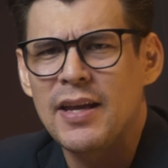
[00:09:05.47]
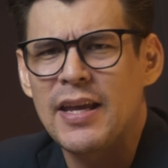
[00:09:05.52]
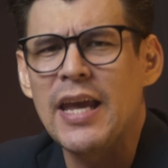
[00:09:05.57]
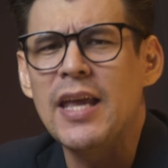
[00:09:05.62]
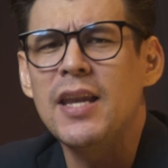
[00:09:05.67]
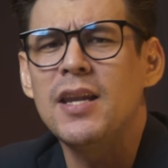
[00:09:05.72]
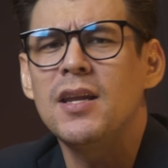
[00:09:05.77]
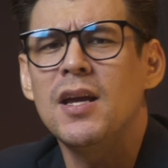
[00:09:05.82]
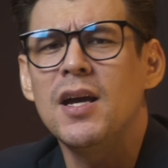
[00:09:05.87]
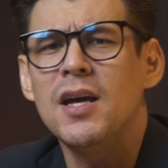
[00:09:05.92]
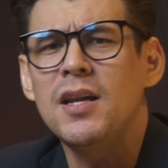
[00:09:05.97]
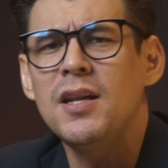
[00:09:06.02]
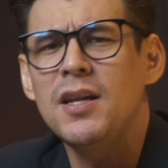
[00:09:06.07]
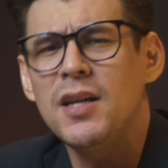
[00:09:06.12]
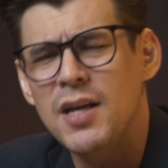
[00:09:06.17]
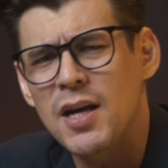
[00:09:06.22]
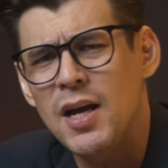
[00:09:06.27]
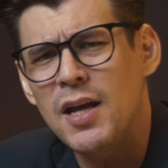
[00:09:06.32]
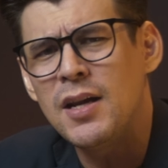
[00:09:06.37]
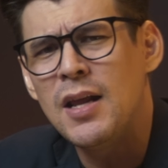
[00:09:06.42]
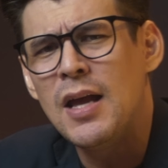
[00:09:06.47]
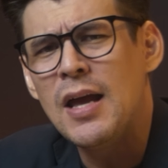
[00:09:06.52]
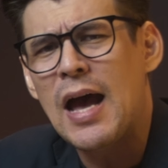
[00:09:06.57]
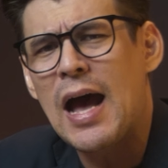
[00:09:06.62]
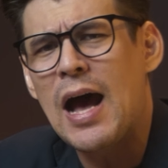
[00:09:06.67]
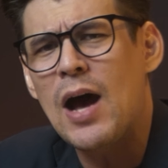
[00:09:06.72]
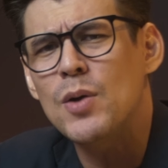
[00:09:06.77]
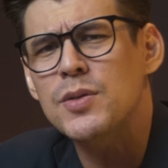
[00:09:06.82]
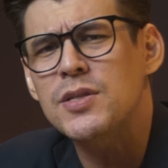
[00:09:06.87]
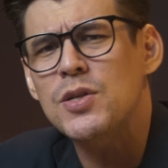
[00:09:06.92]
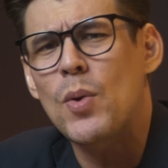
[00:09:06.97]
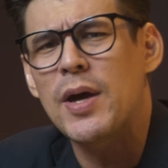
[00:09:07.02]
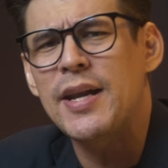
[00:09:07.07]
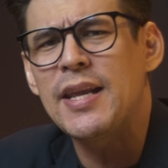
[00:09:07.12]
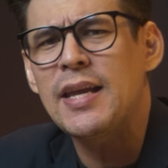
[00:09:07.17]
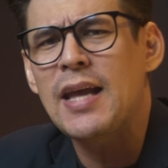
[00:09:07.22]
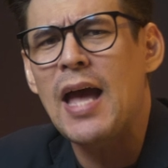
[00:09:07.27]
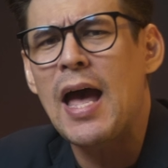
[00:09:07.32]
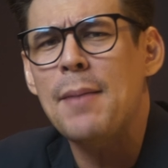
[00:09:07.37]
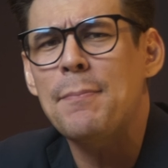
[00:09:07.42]
กินเงินเดือนเอาสวัส
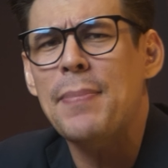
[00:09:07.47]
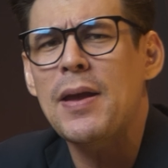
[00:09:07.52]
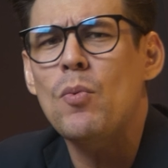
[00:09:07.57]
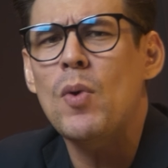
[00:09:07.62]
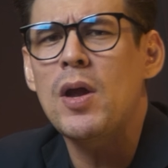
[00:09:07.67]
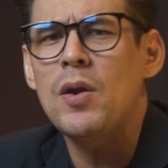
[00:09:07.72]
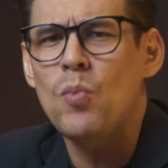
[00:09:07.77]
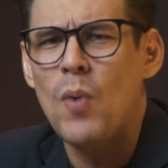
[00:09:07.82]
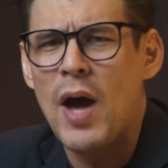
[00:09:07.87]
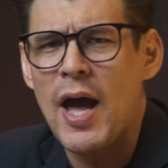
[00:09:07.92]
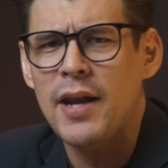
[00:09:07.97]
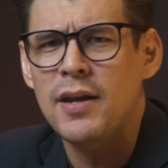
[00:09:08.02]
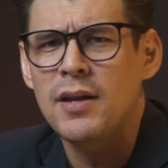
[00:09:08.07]
ดิการไปวั